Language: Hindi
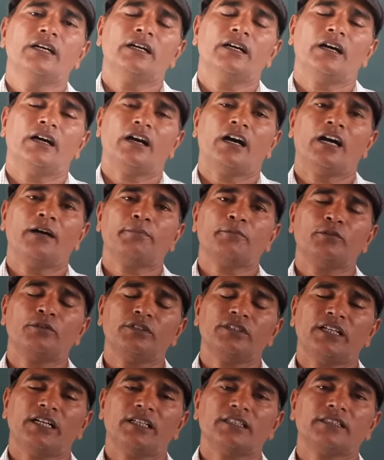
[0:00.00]

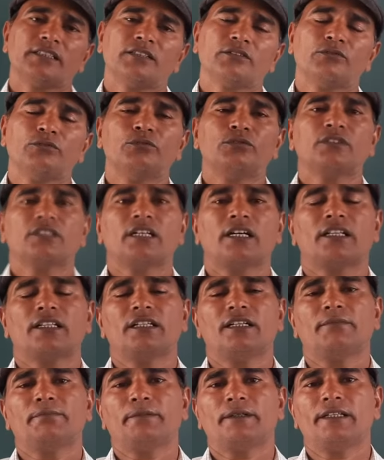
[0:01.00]
आपको यहाँ से कूच
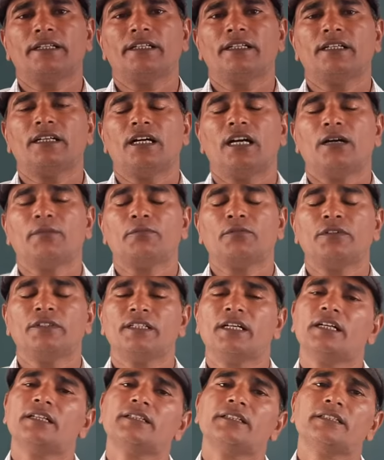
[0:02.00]
करना पड़ेगा आपको
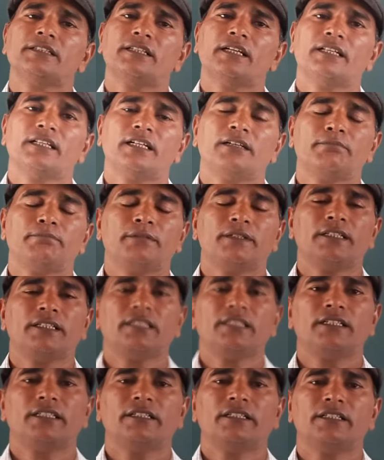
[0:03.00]
यहाँ से जाना
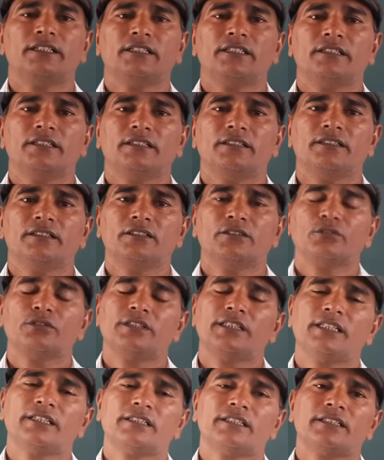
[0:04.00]
पड़ेगा तो
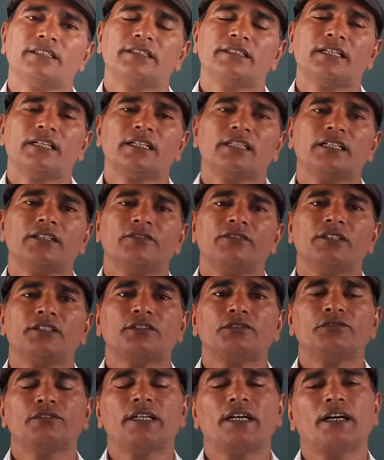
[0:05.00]
ये संसार की
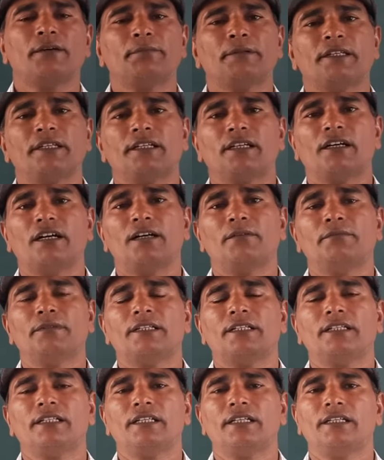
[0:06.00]
वस्तुएं आपके
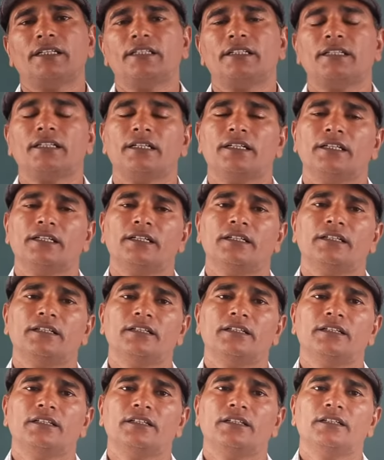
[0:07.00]
काम की नहीं है
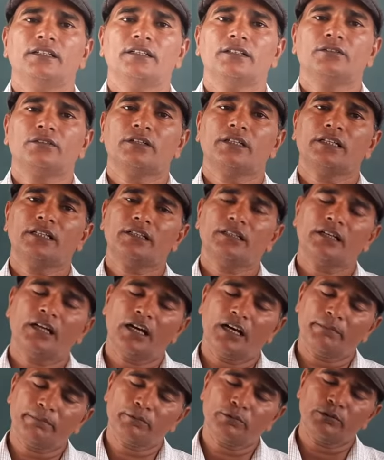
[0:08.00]
तो कहते हैं
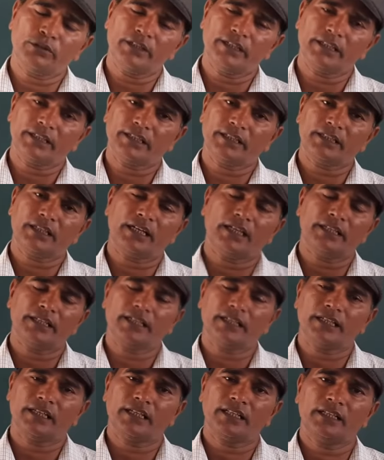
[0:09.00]
आपको एक ही
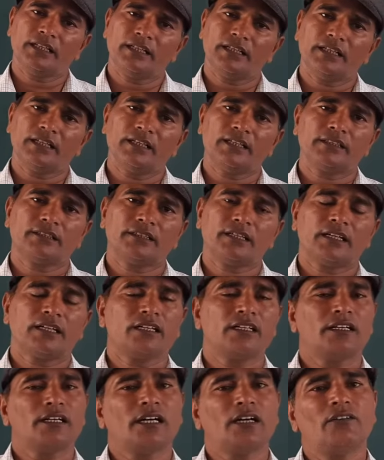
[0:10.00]
कार्य करना है
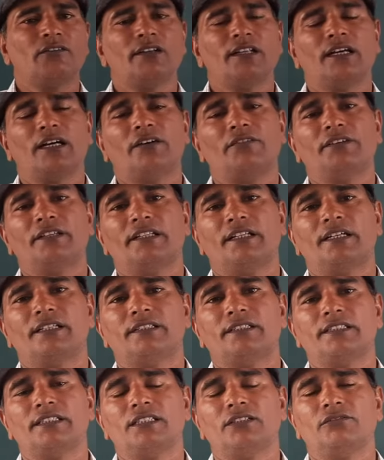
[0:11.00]
चरण कमल
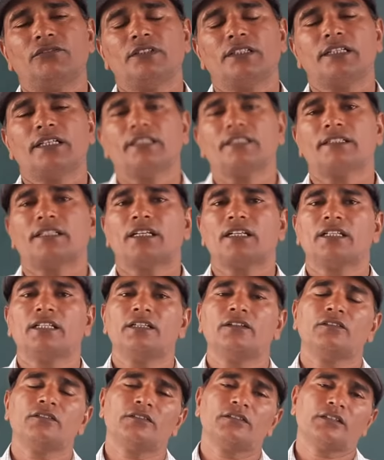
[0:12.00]
अविनाशी उनके चरणों